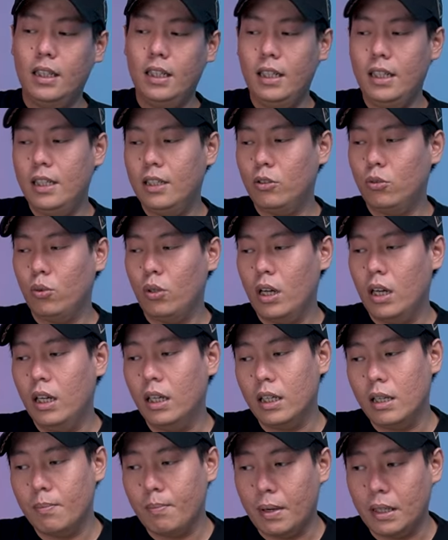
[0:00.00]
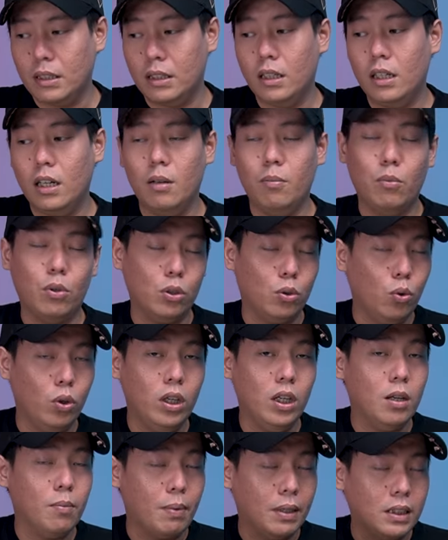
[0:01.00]
Jadi dia sudah ada kipasnya dan menurut
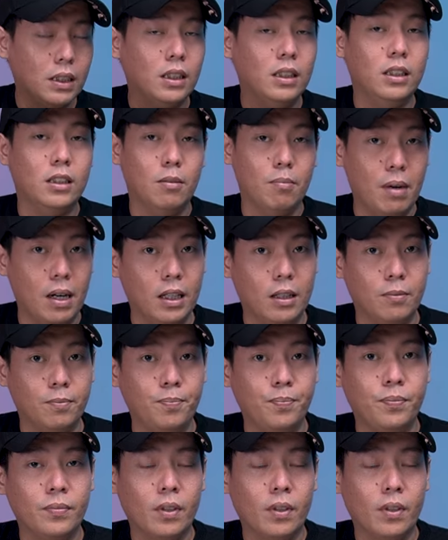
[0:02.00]
gue ini kipasnya kenceng banget.